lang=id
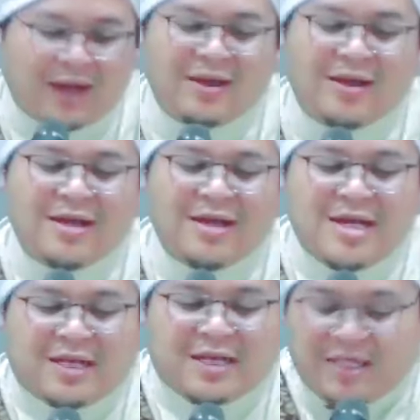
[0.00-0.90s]
Nah,
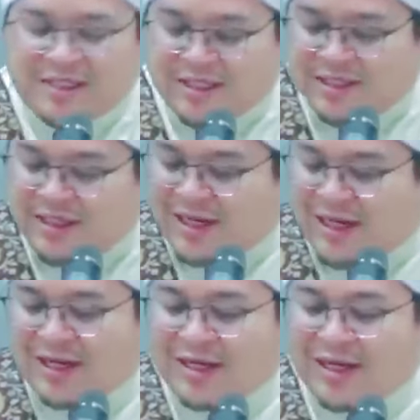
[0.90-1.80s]

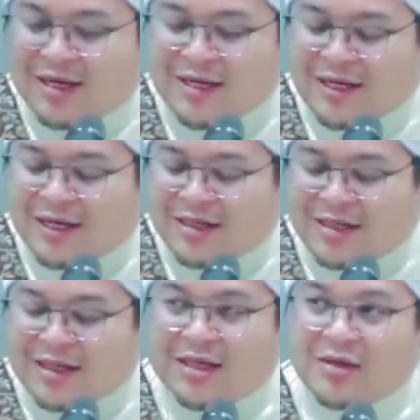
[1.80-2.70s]
disinilah yang
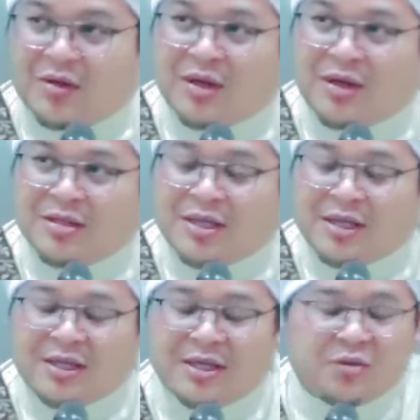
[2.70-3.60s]
dikatakan oleh
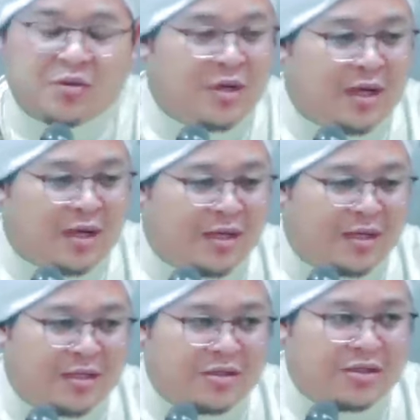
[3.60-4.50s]

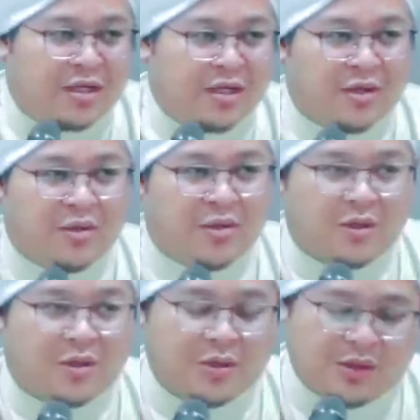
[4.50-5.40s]
Sayyidatuna Aisyah
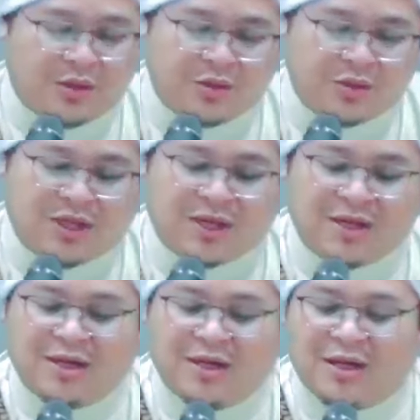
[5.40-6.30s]
radhiyallahu
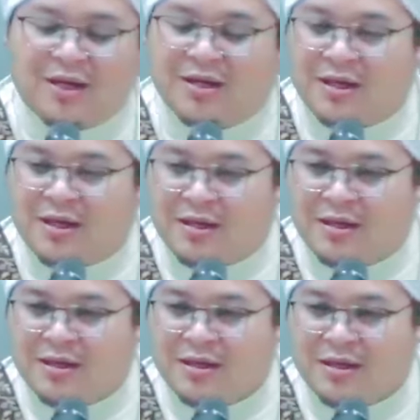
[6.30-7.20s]
taala anha
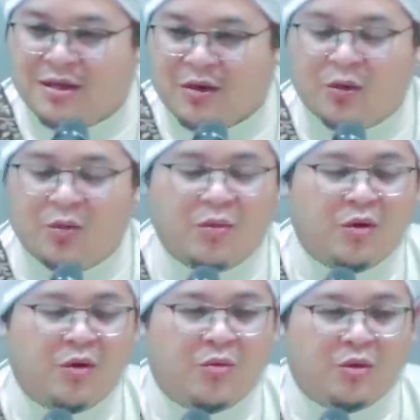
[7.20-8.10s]

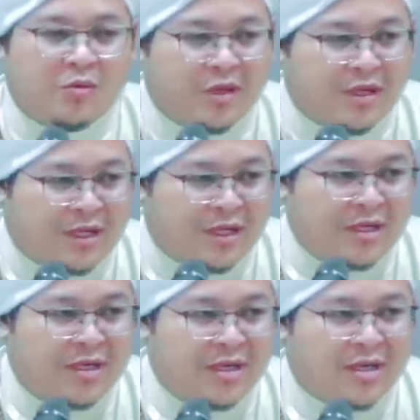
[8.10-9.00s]
ummul
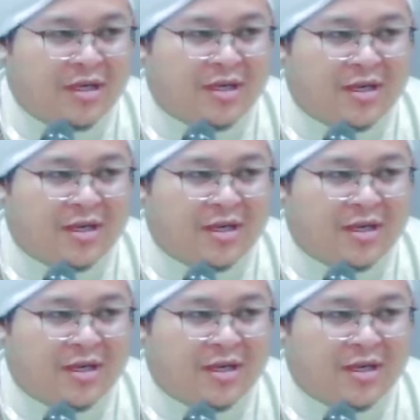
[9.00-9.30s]
mu'minin.